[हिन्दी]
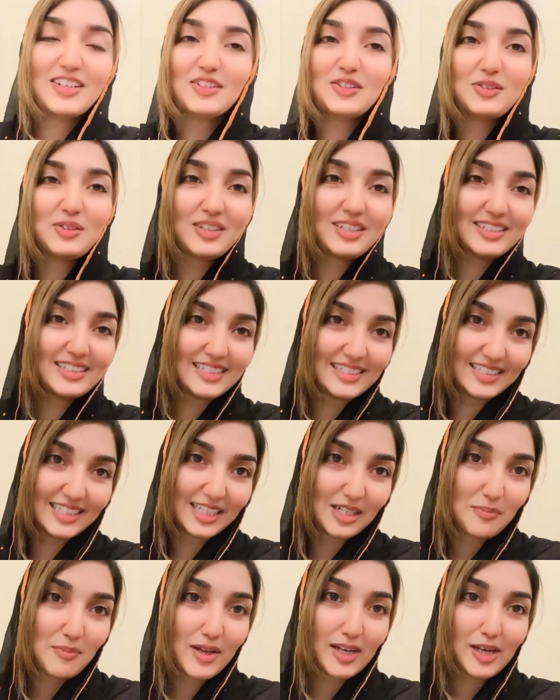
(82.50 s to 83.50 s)
क्योंकि जैसे
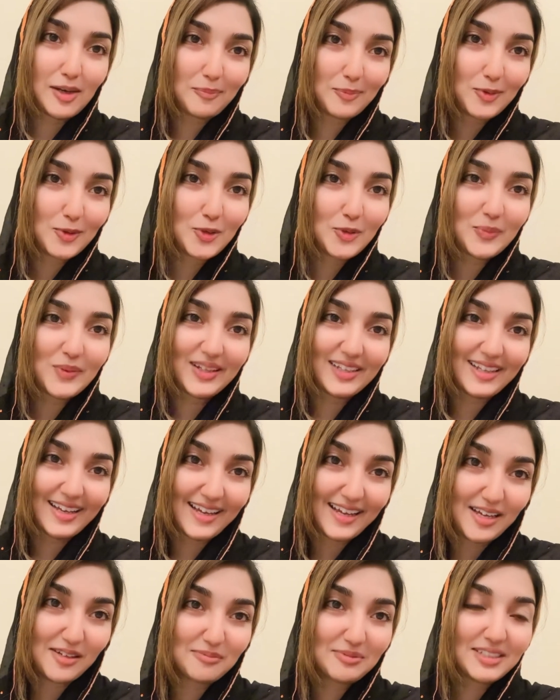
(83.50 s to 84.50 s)
कि मैंने आप लोग को
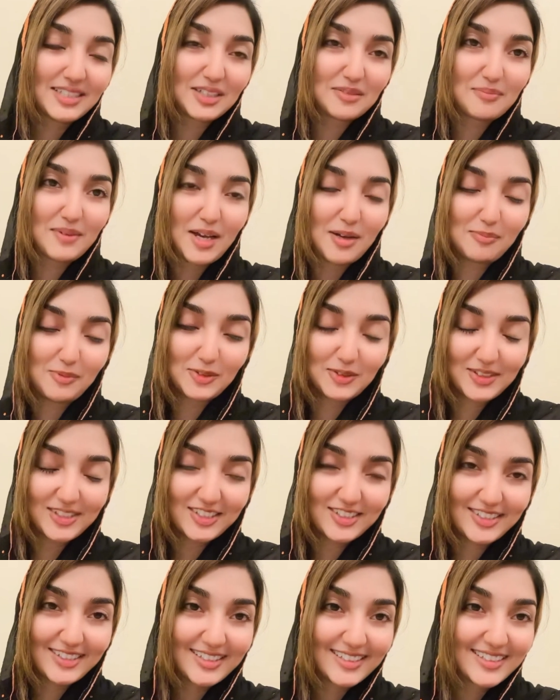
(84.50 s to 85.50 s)
बताया अभी तक मैं आप लोगों से
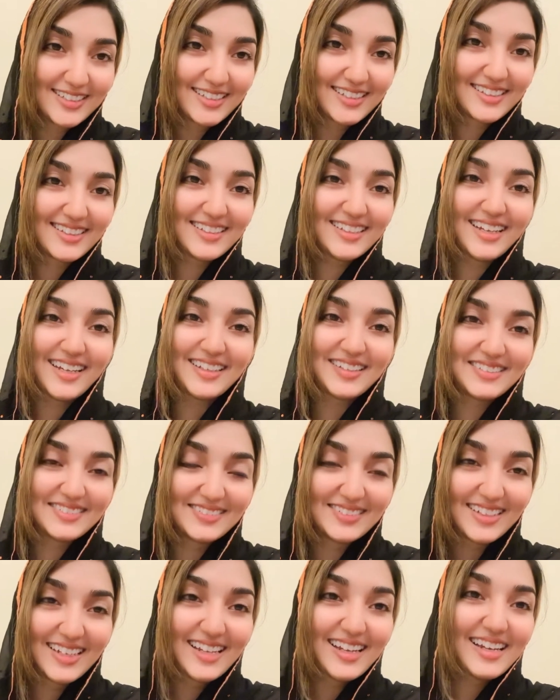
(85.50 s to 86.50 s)
शेयर करती आई
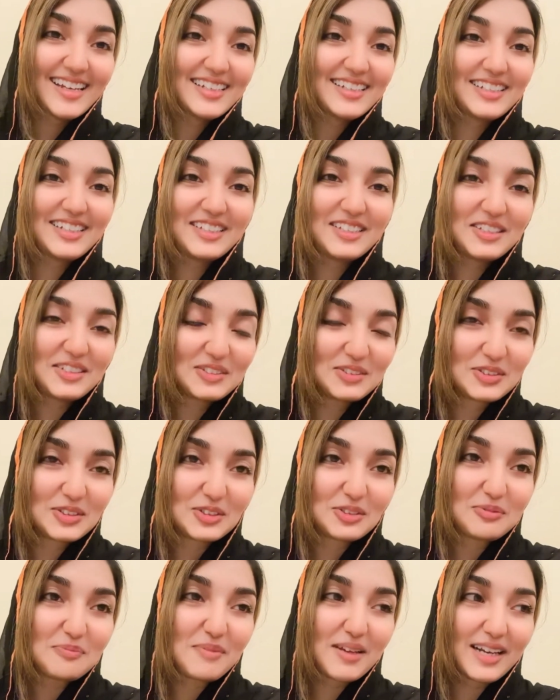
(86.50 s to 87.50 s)
हूँ कि
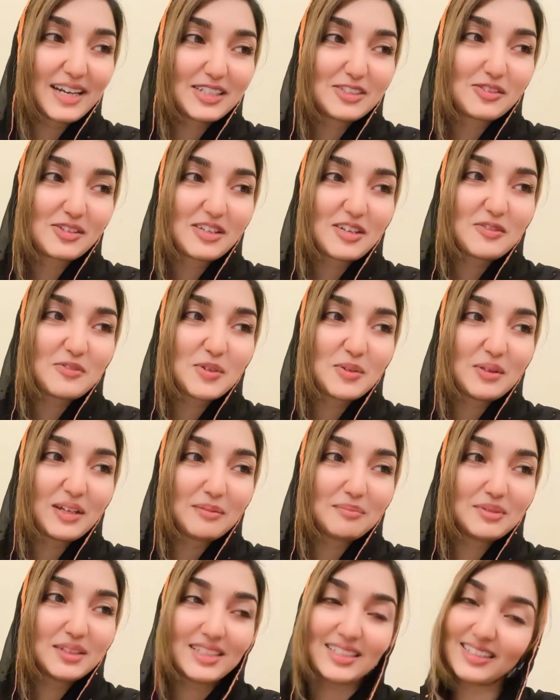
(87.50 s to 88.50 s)
यूट्यूब मेरा जो है ना वो
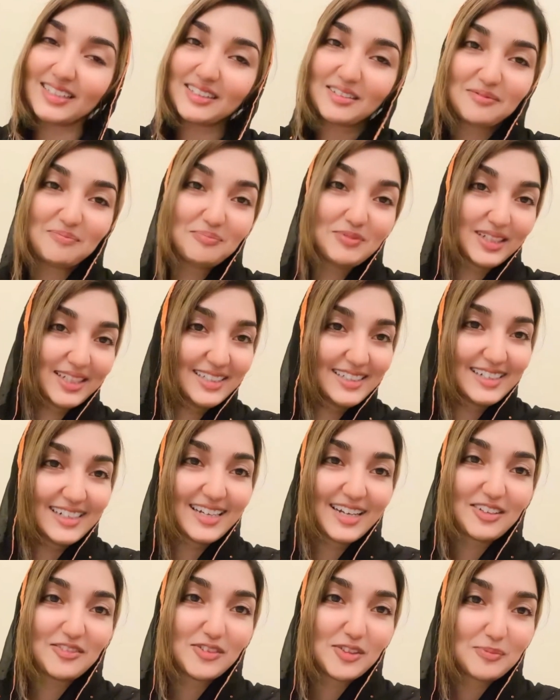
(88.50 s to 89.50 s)
अभी तक बिगिनर
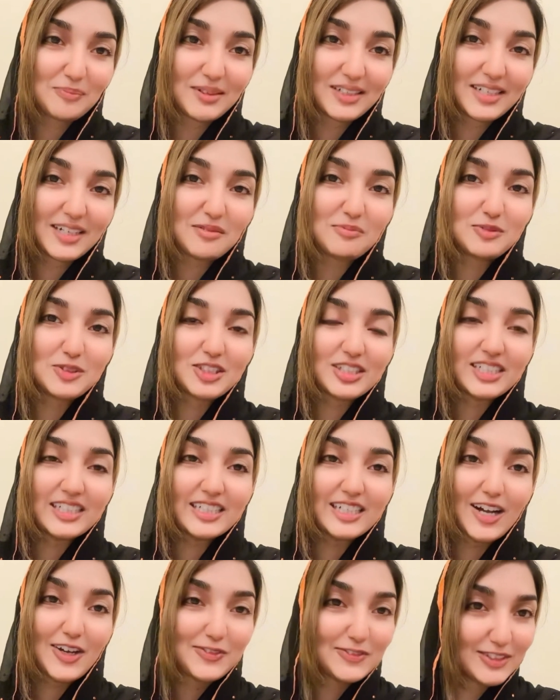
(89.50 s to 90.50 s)
लेवल पर है मुझे
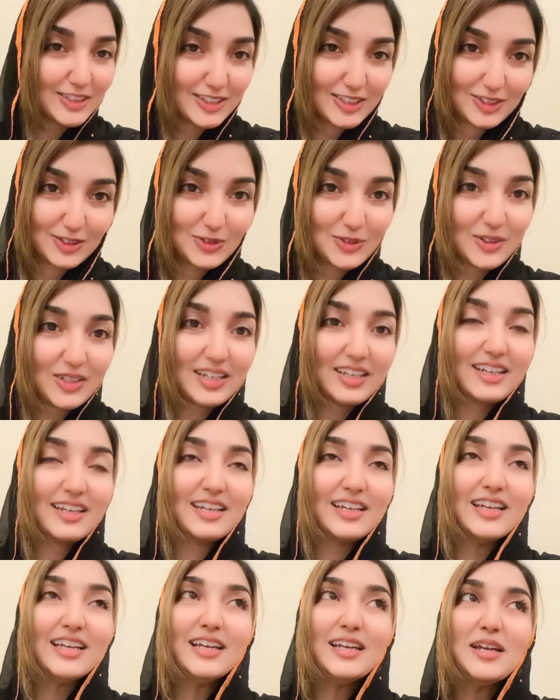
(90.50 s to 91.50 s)
काफ़ी चीज़ों के
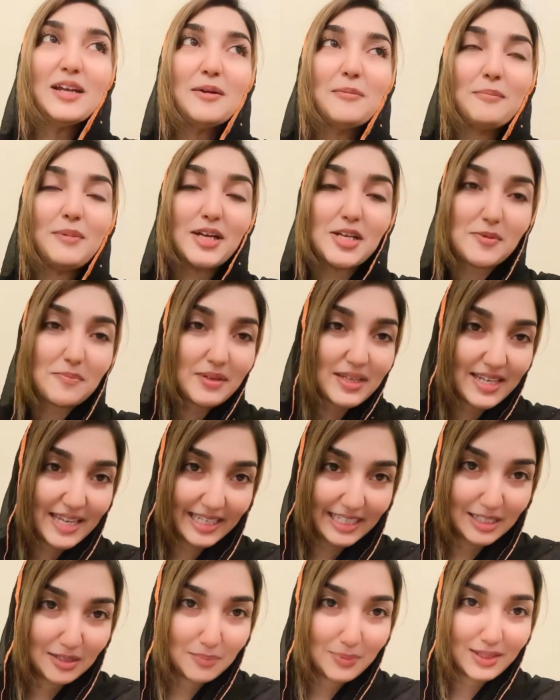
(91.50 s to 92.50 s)
बारे में
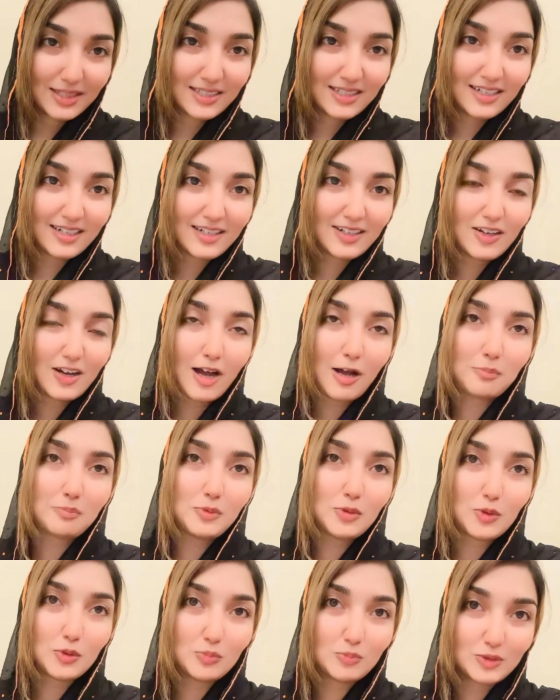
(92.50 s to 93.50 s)
नहीं पता आप
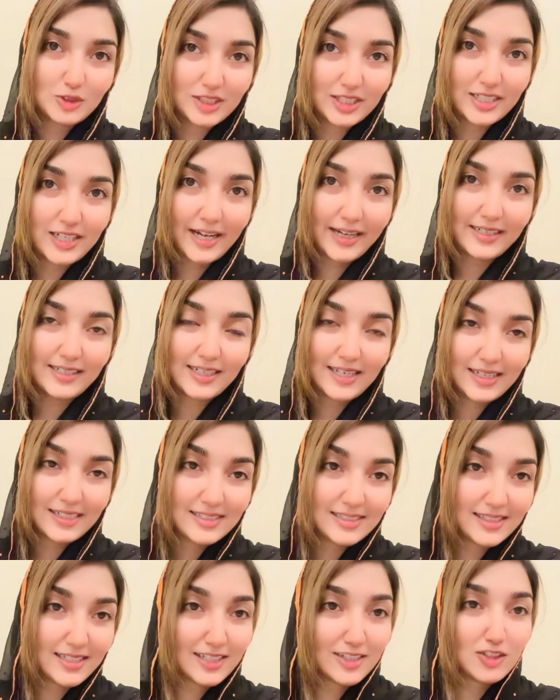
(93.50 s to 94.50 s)
लोग मुझे
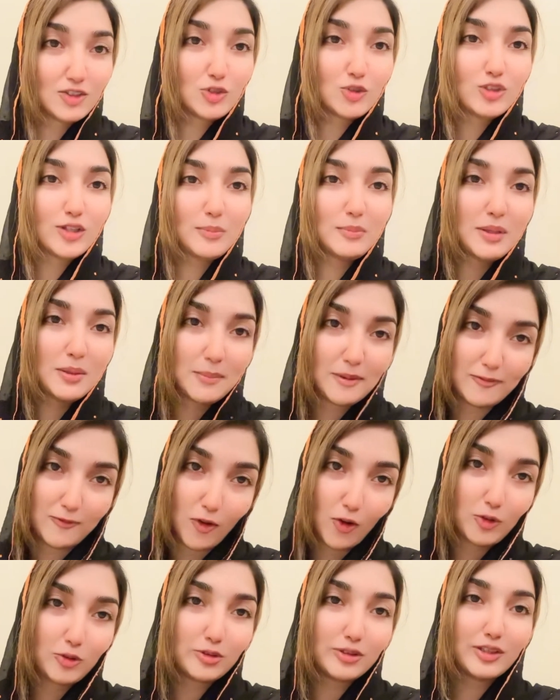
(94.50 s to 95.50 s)
गाइडलाइंस देते हो तभी मैं
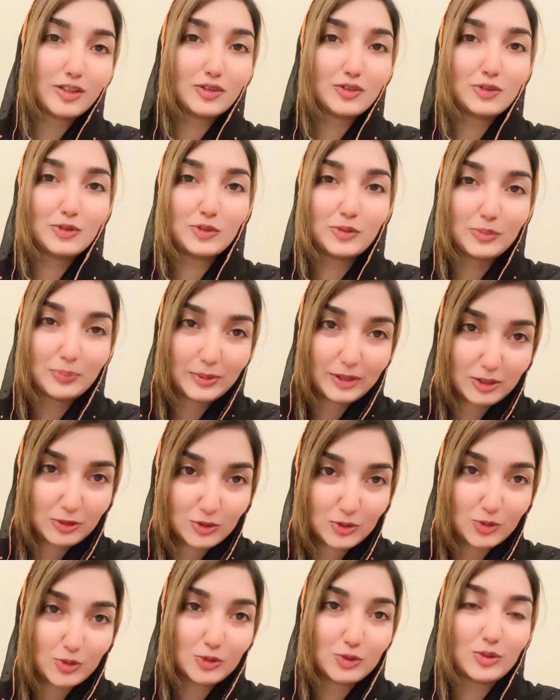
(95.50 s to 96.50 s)
फॉलो करती हूँ फिर
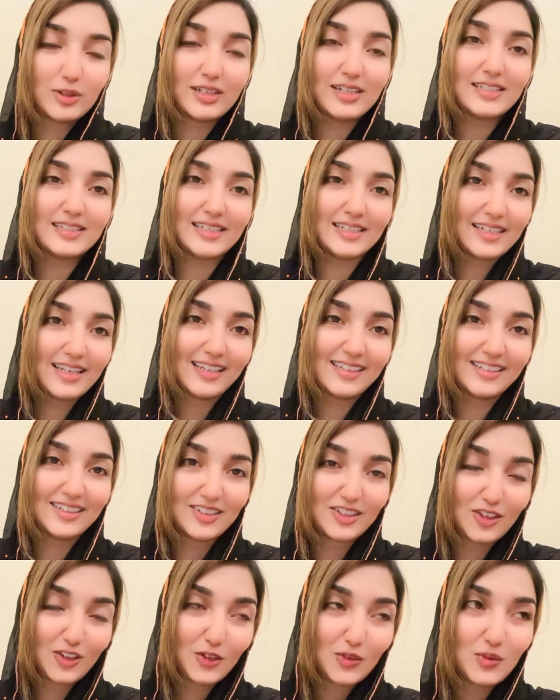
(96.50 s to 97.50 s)
उसको जो है ना सेटल
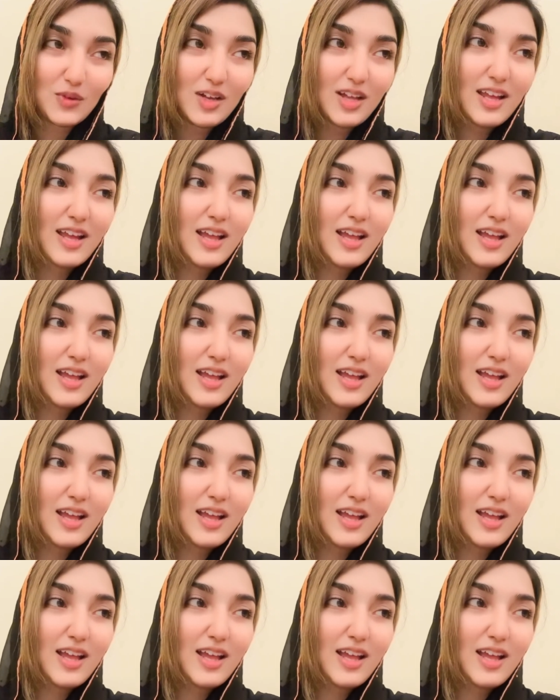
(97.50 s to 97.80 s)
करती हूँ